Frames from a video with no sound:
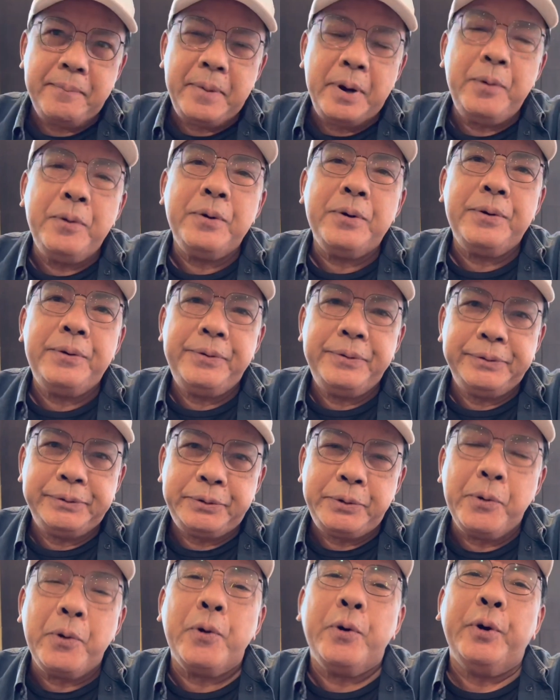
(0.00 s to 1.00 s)
มนุษย์
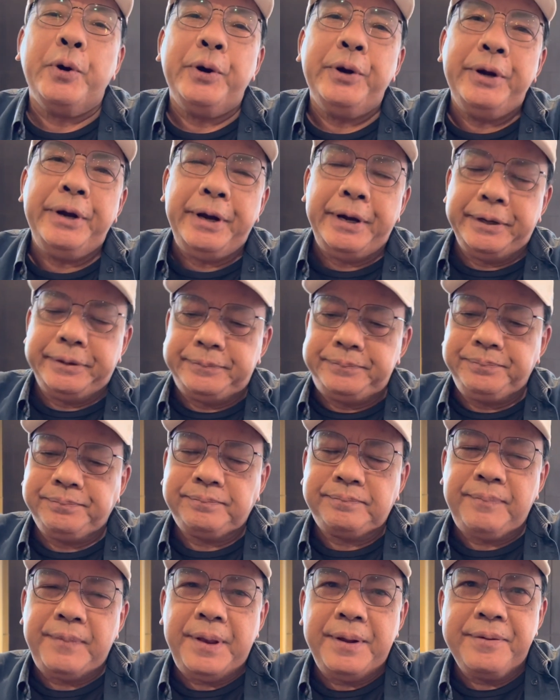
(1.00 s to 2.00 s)
ทุกคน
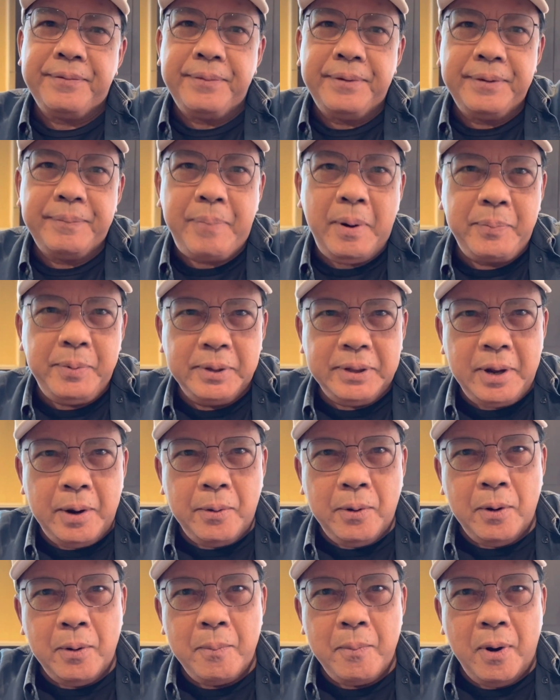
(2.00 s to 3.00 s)
พระพุทธ
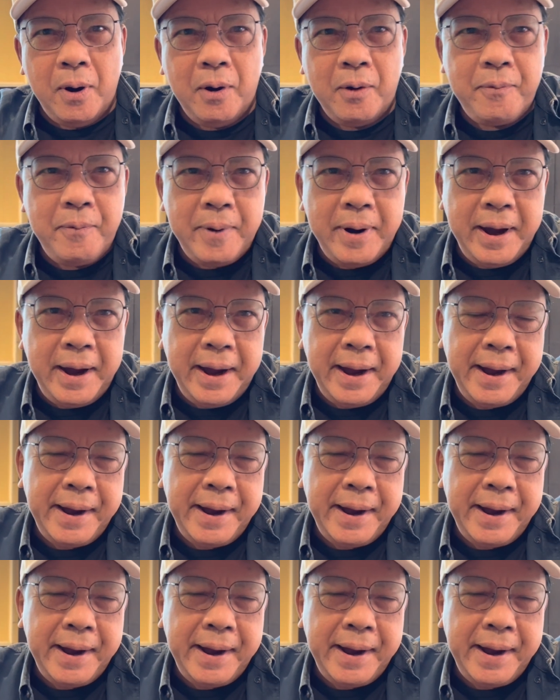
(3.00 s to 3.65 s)
องค์บอกว่า